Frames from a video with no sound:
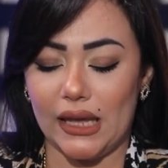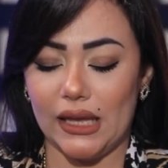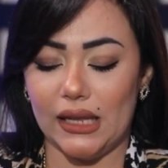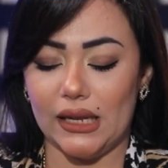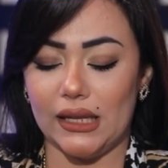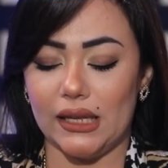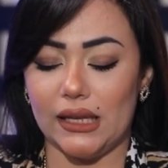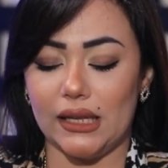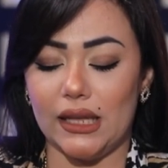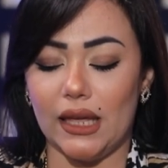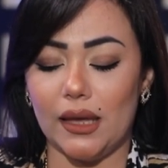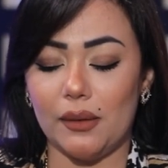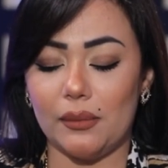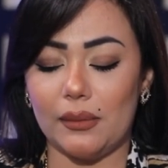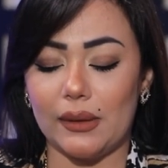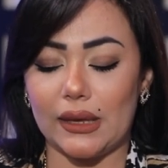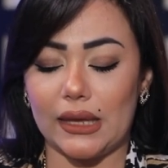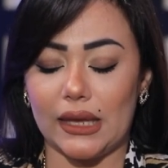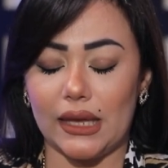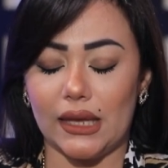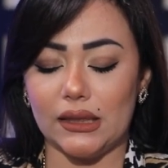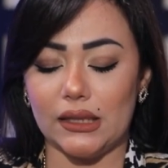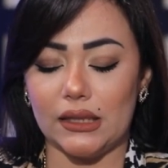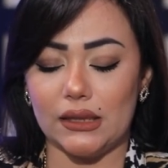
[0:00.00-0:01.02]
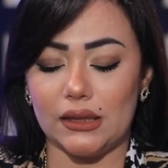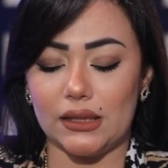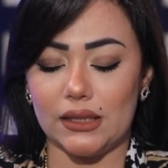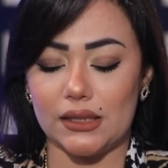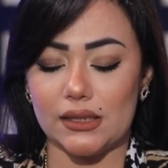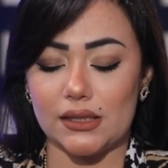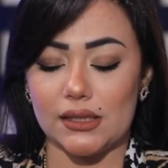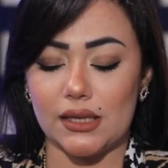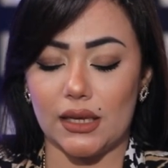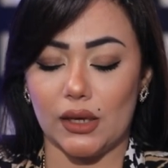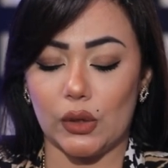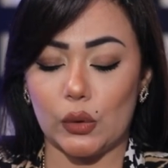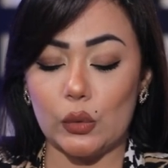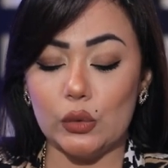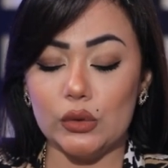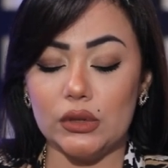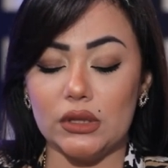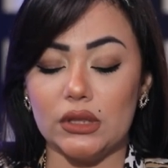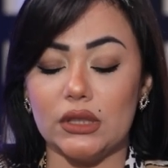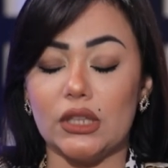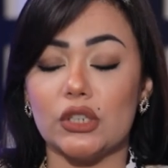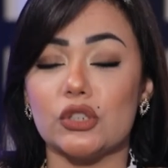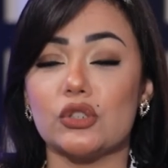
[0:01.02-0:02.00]
الإجابة كانت إذا
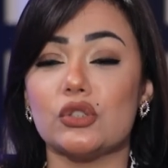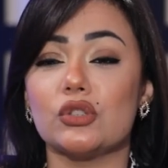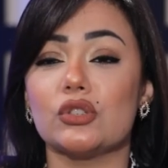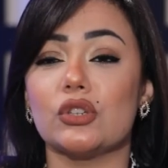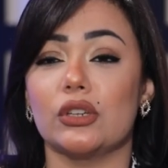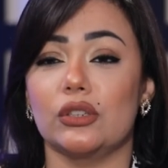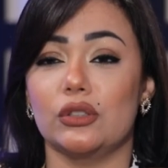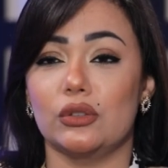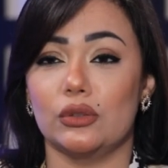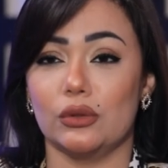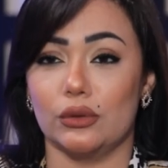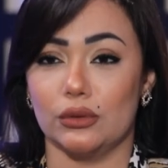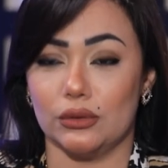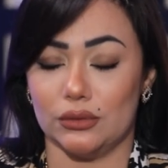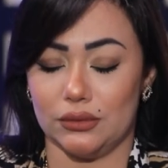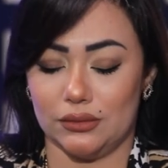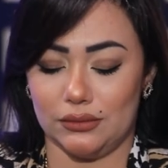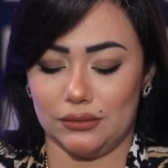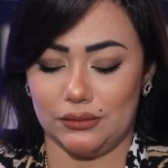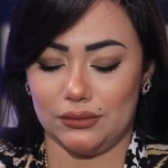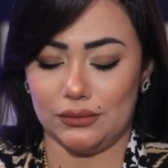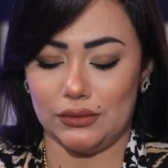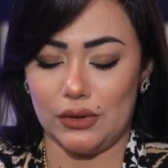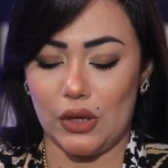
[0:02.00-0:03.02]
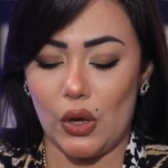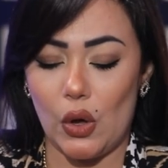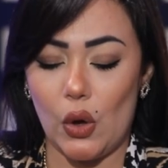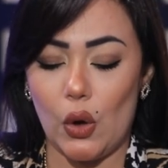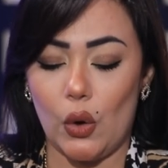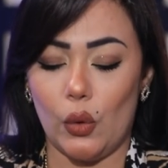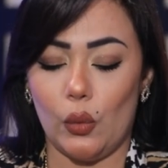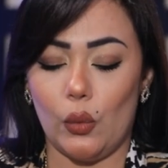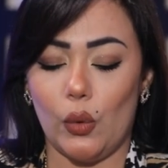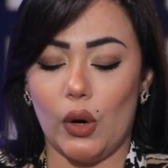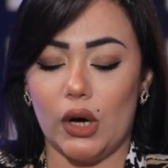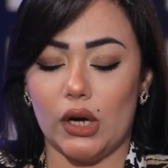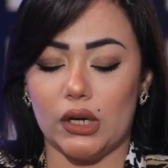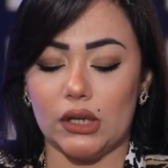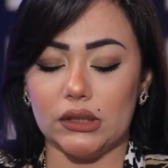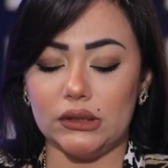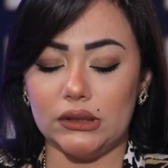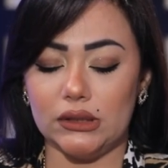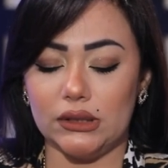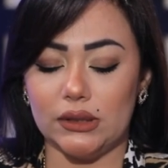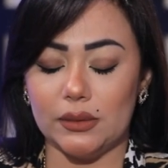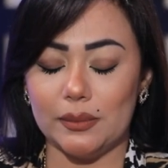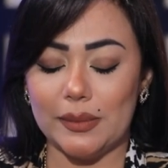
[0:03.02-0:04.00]
كنت الشيطان
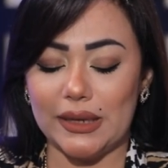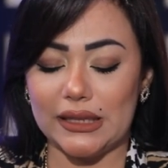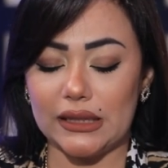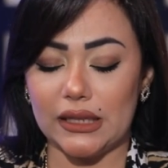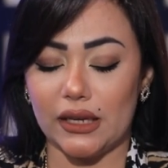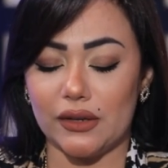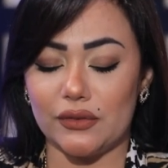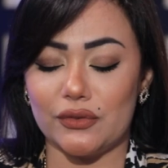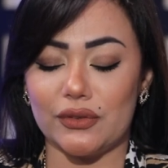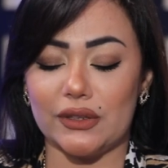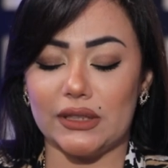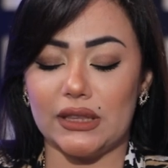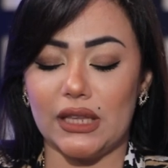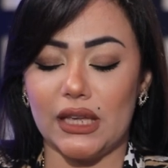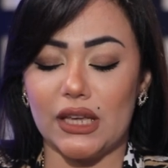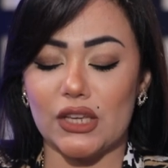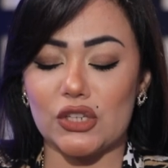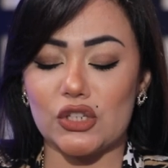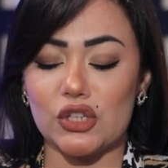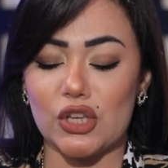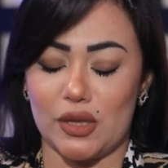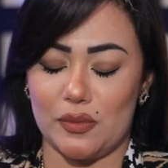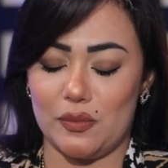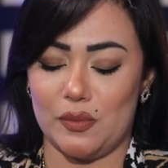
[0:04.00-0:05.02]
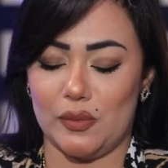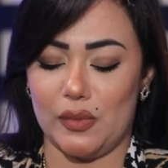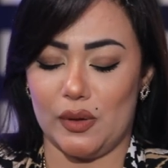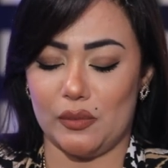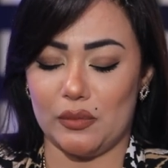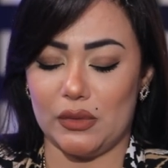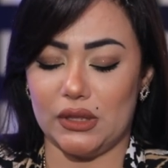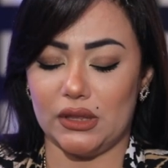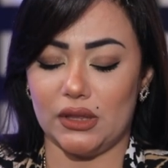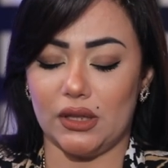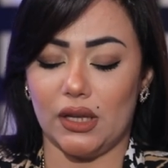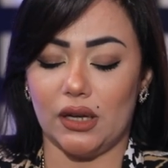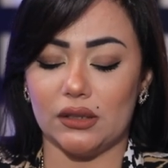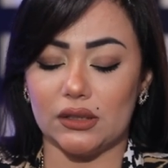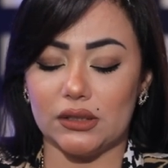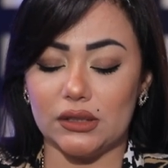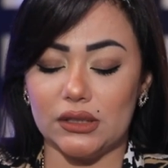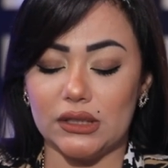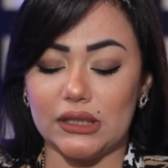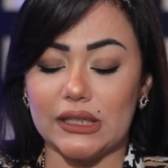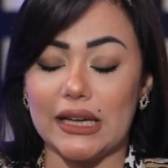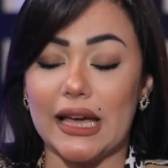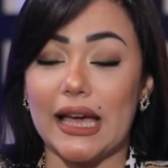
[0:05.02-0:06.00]
وأردت منع فتاة شابة من
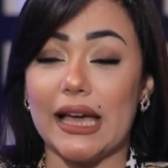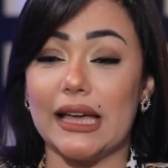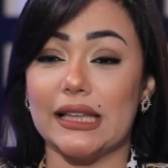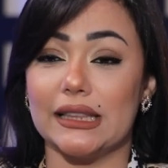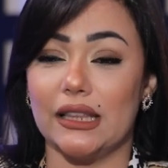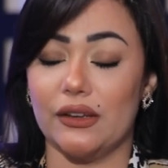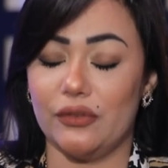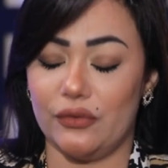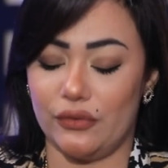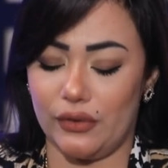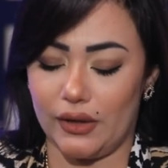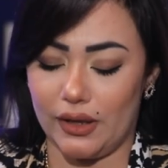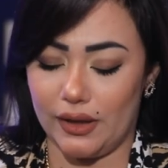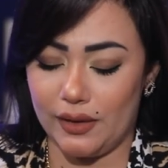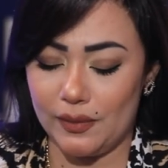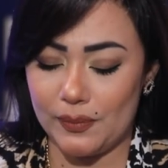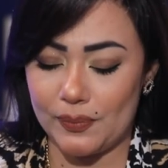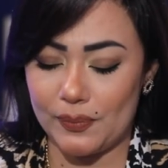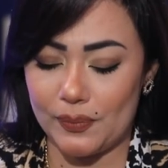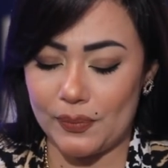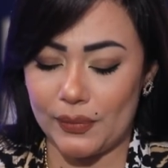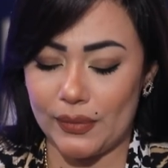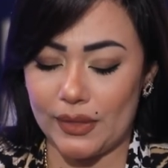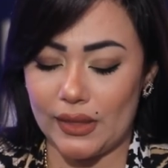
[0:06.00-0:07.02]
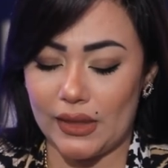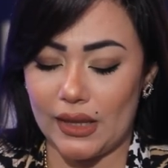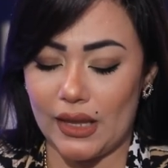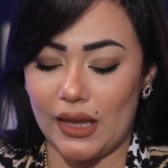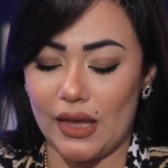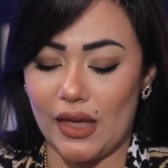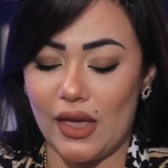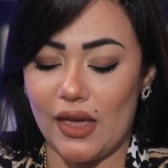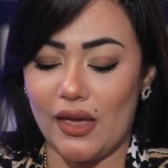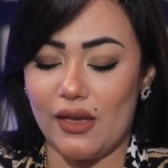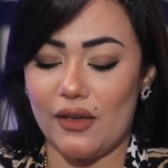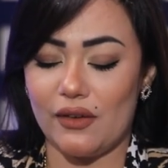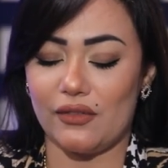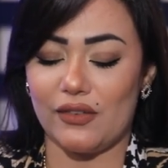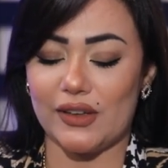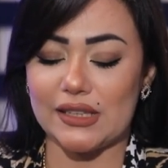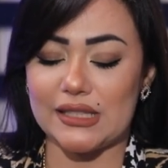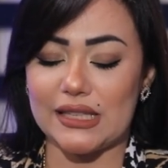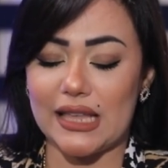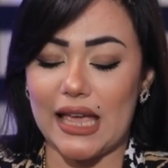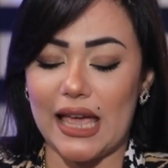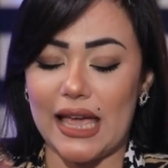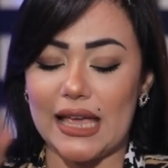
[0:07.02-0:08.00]
تحقيق أهدافها
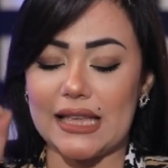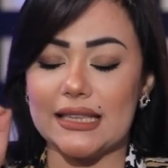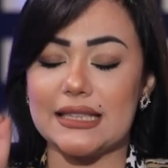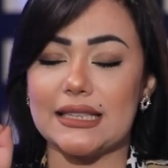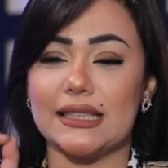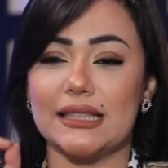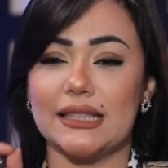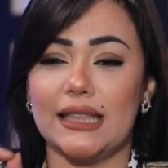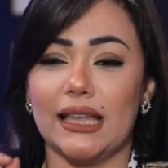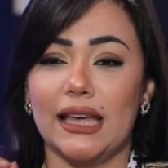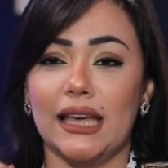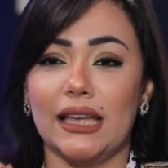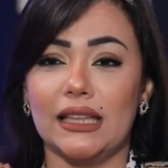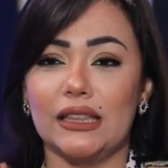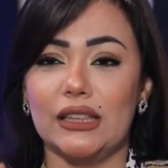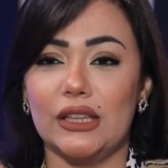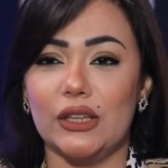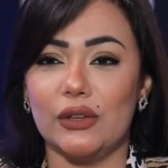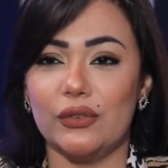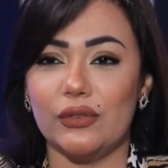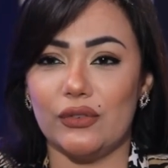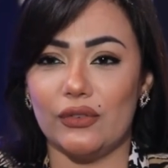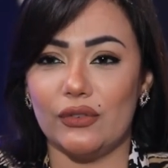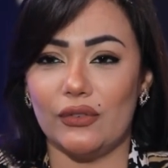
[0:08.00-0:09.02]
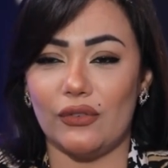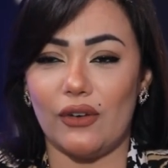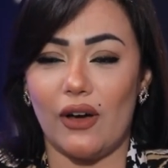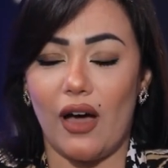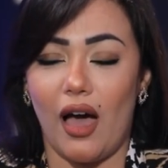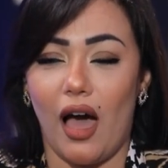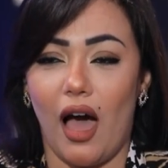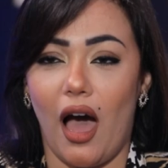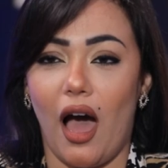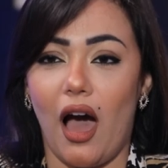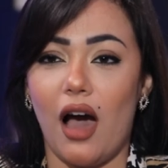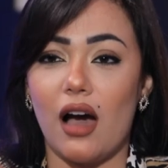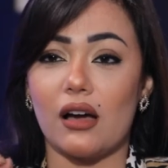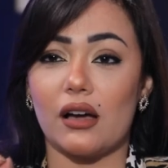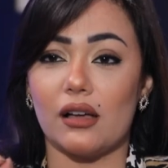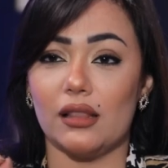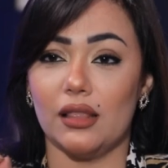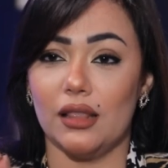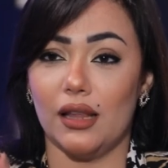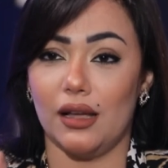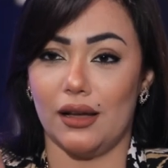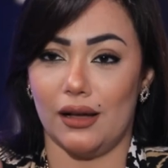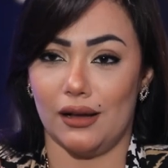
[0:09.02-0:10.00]
فسأستهدف
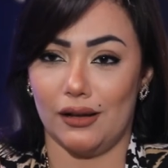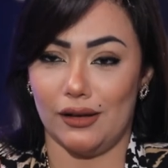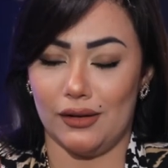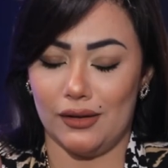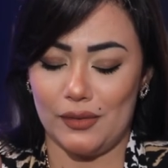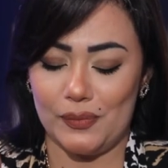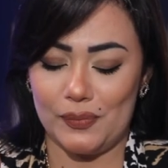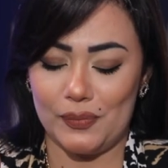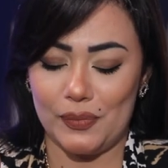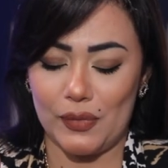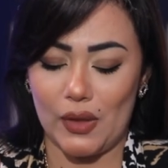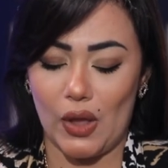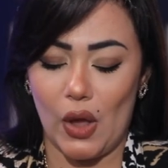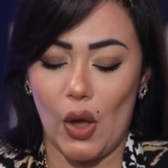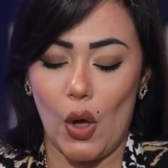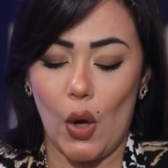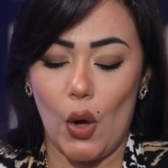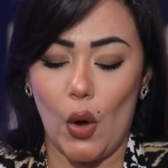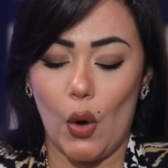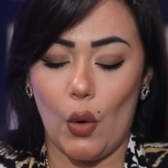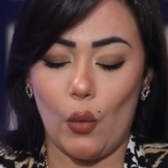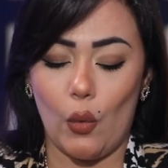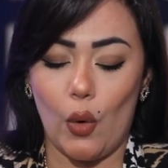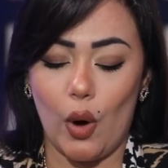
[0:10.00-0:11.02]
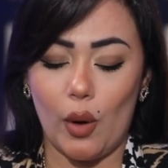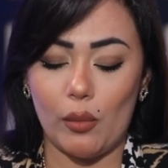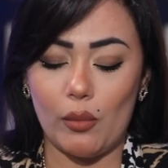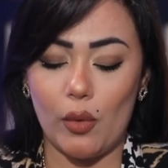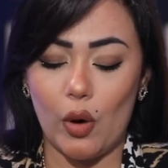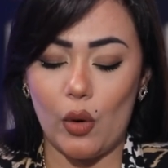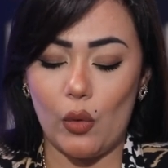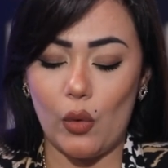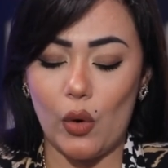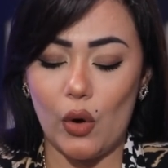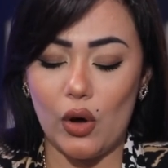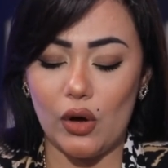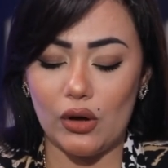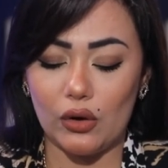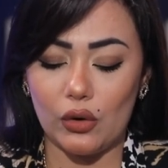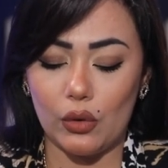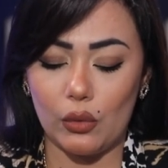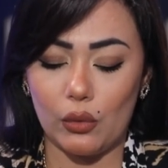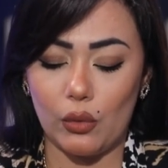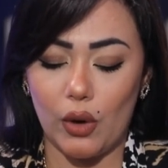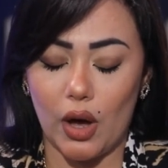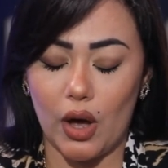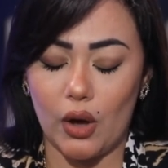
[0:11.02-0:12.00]
عقلها و...
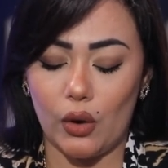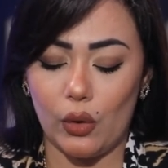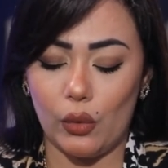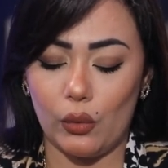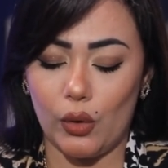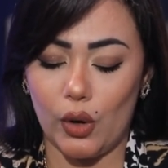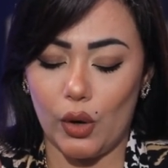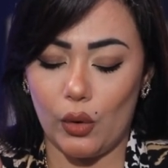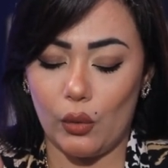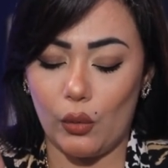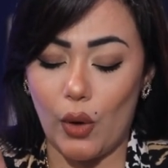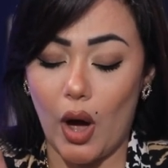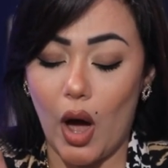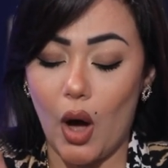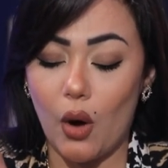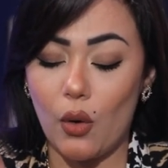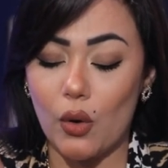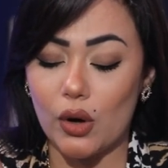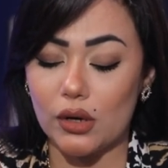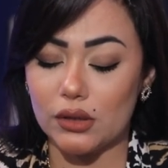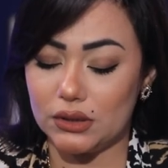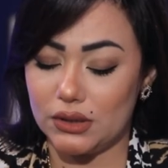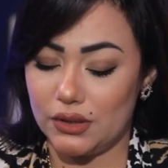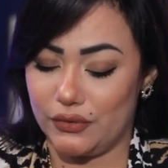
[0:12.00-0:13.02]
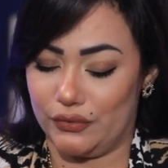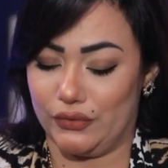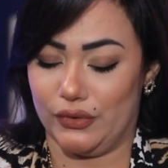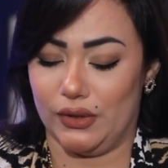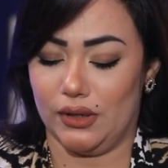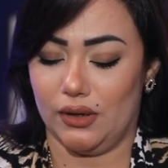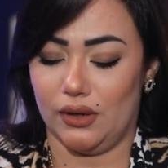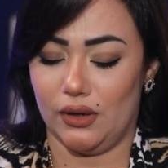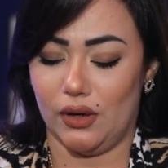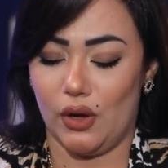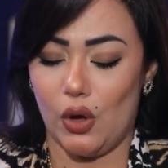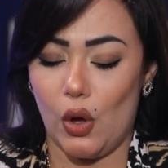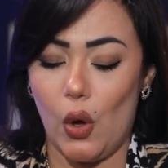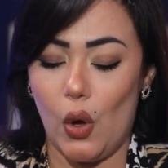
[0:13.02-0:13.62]
و... وعواطفها